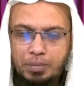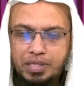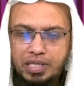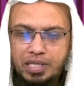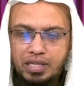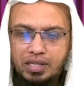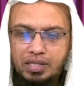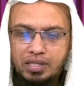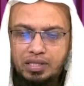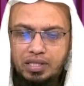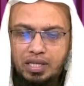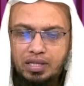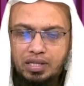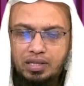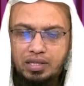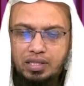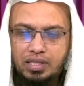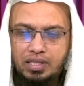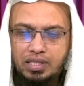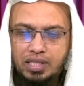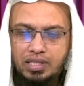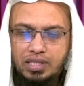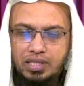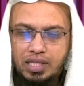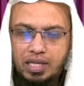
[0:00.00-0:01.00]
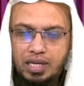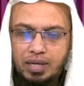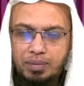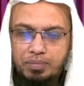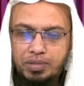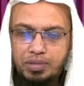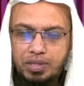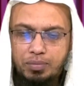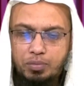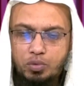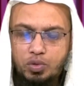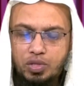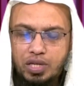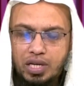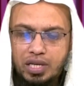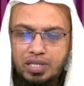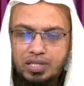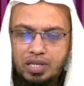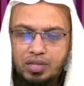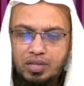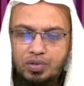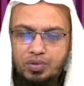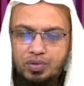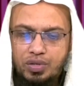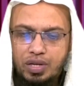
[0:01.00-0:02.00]
আমি জানতে চাচ্ছিলাম যে মুসা
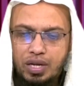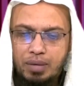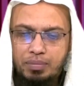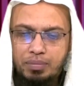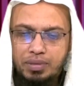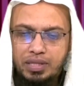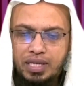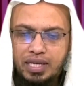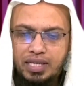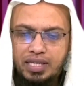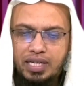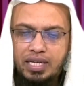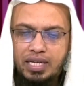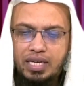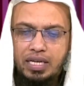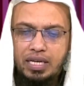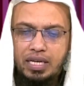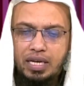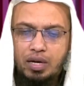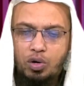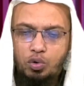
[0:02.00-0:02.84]
আলাহিসামকে কি